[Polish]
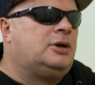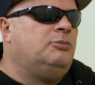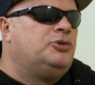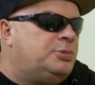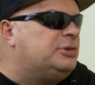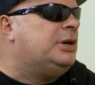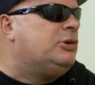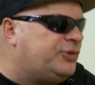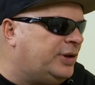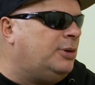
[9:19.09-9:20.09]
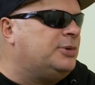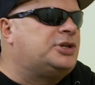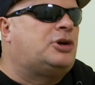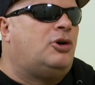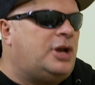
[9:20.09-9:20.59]
Musimy sobie
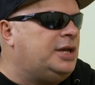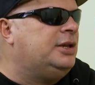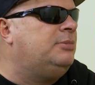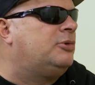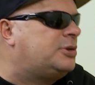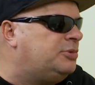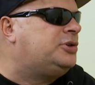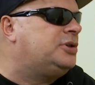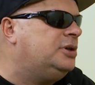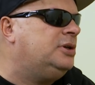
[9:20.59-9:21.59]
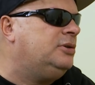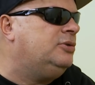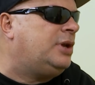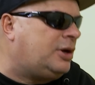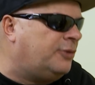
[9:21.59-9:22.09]
uświadomić, że kolejnym może być Jurek